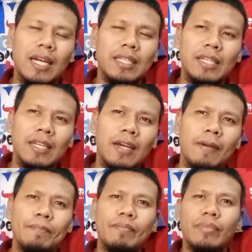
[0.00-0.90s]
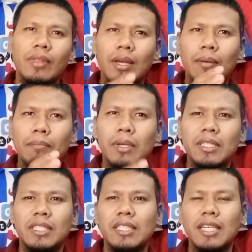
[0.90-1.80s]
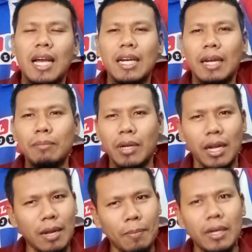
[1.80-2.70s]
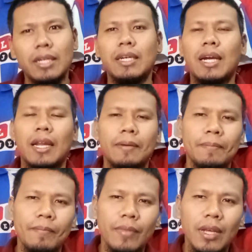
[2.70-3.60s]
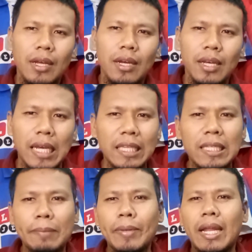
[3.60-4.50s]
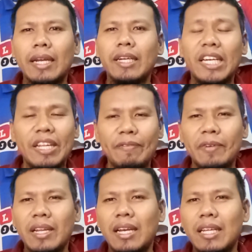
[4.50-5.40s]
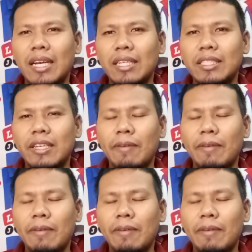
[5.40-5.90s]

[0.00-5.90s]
Ini artinya Manchester City akan berhadapan dengan Inter Milan di final Liga